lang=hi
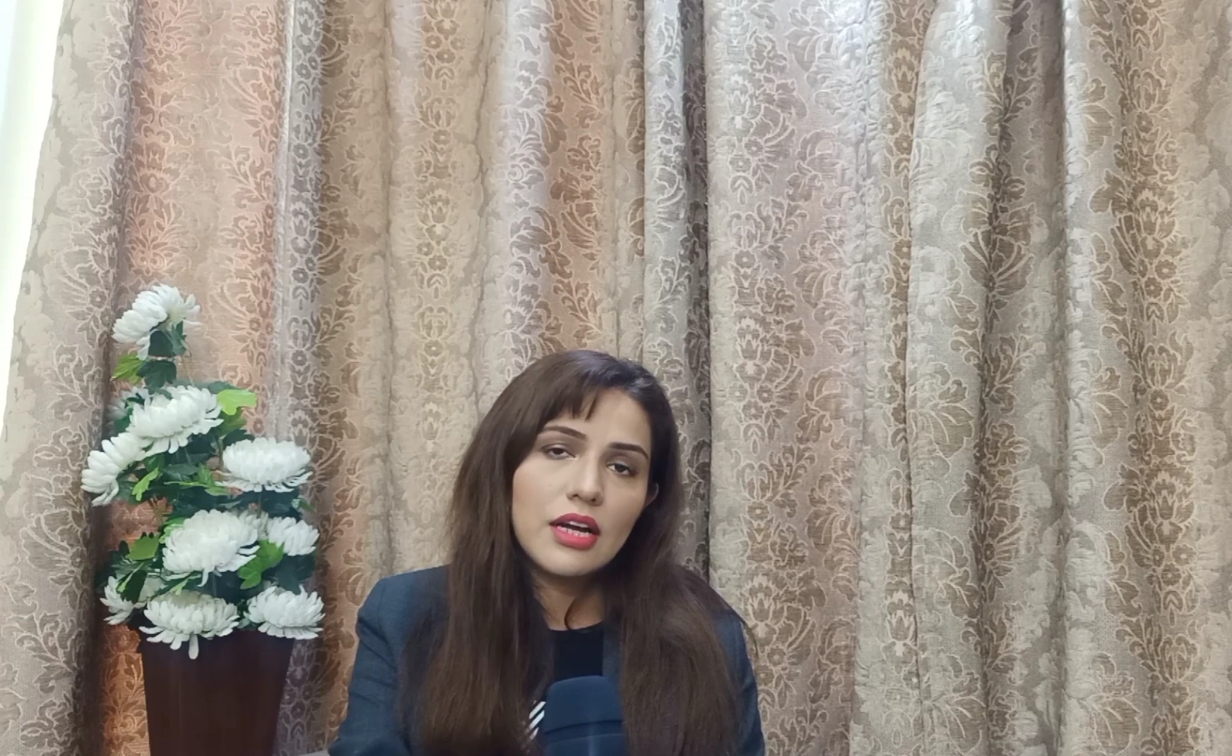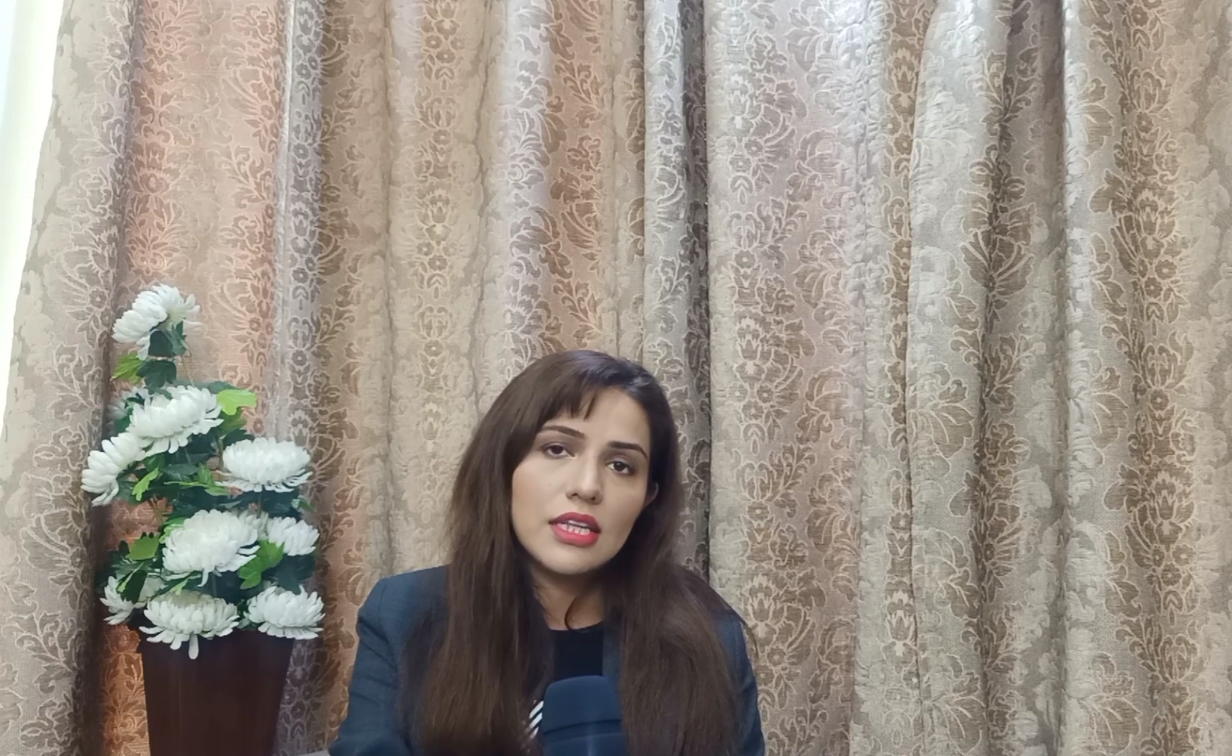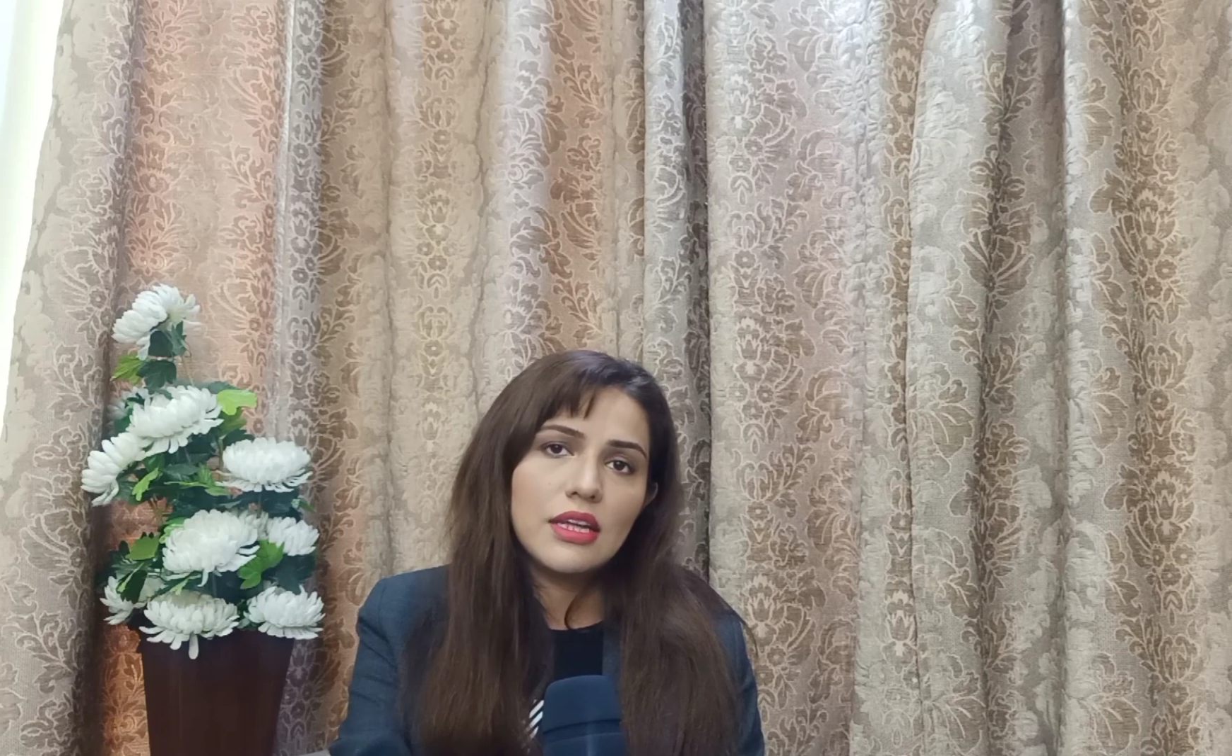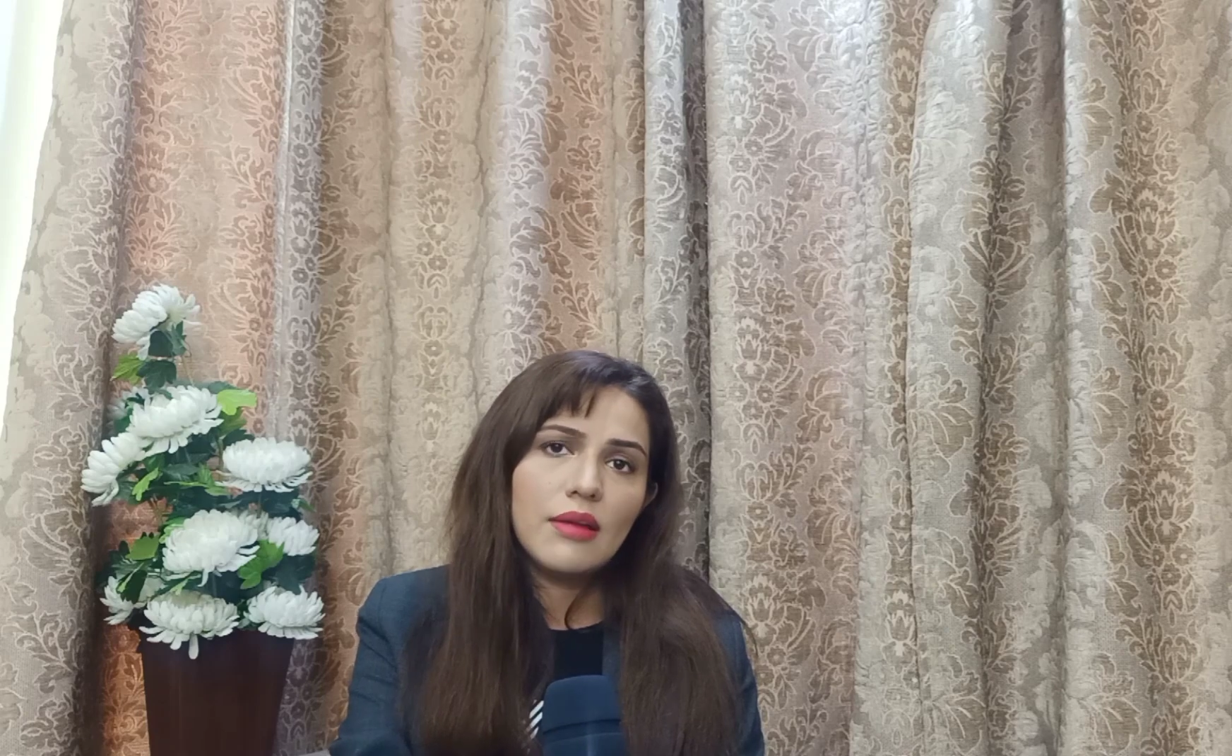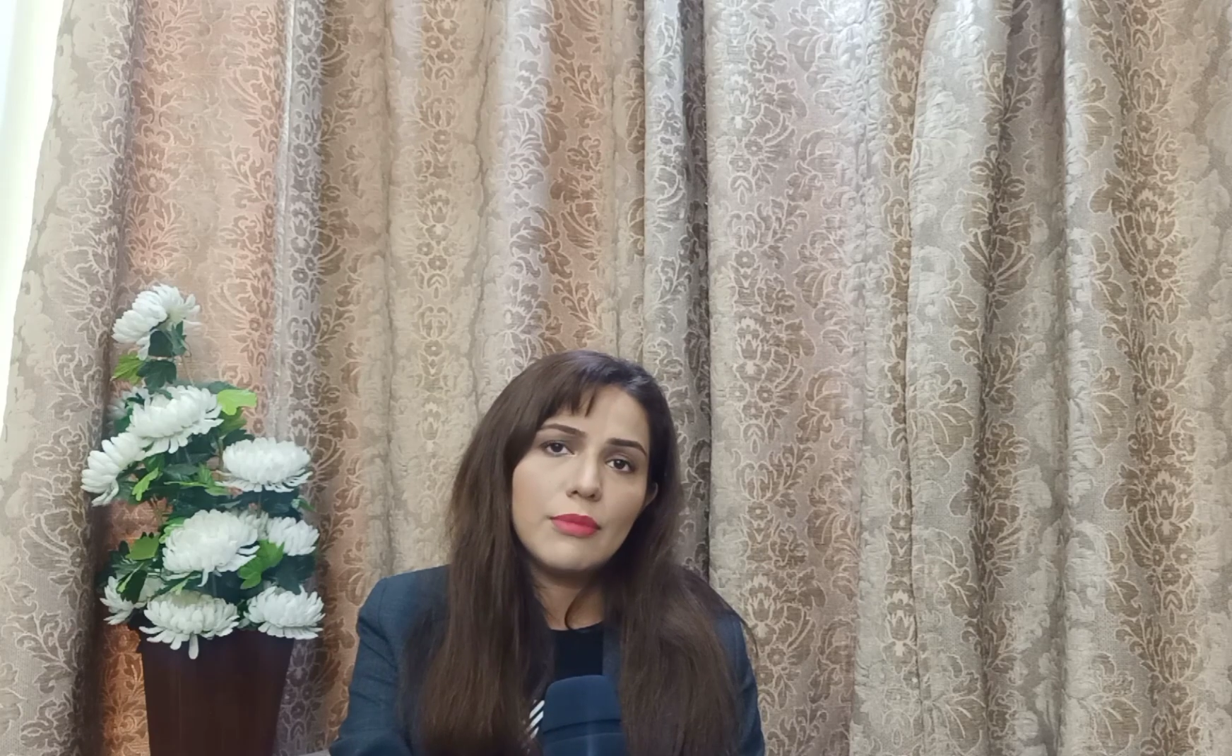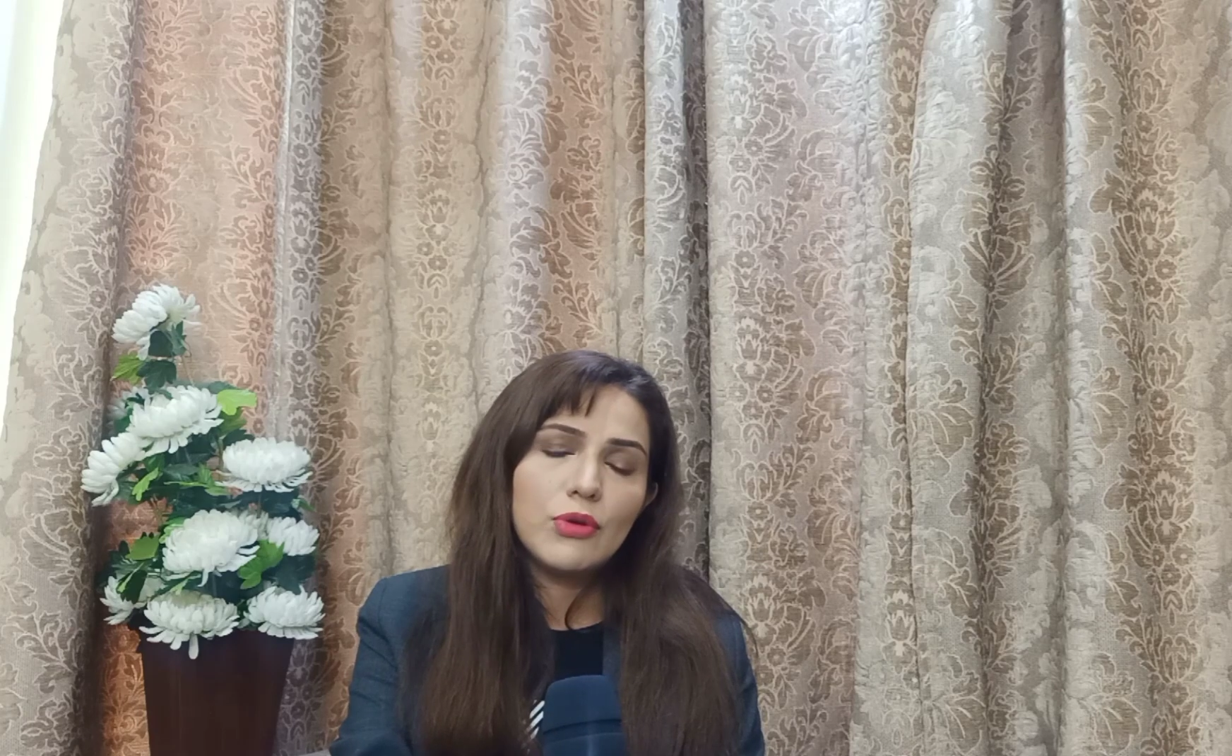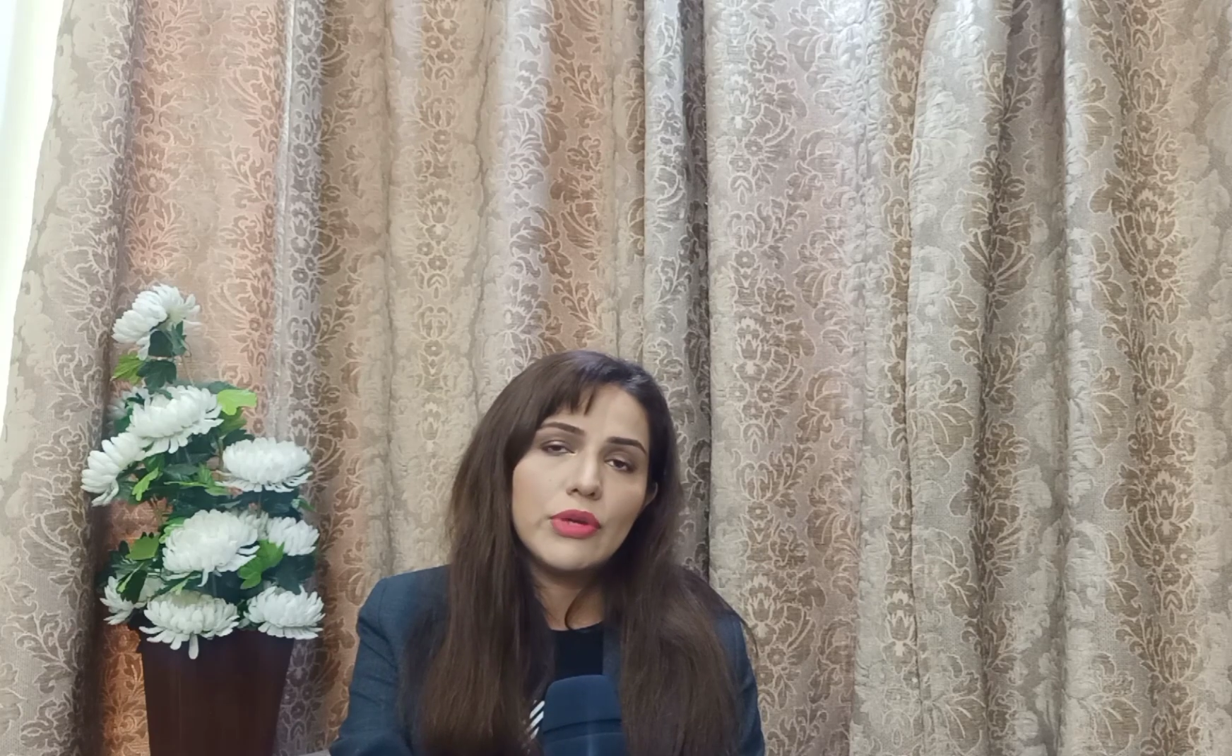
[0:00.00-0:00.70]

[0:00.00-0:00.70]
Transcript: ख़ानदान में